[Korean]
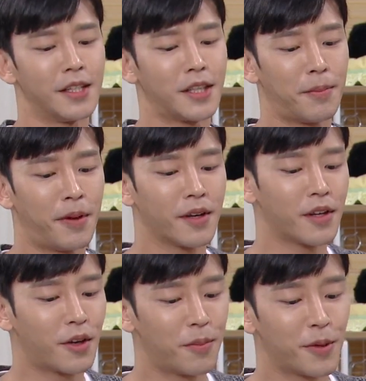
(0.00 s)

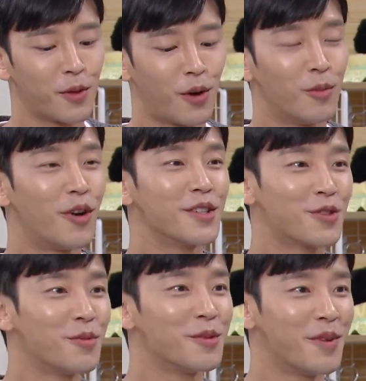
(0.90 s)
자판기 커피도 거부할
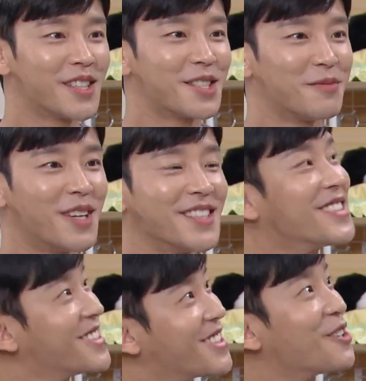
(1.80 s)
수 없는 맛이지만
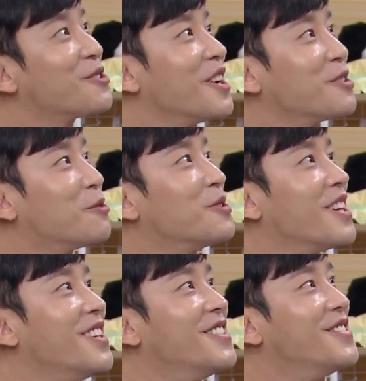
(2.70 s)
이것도 향이 좋은데요?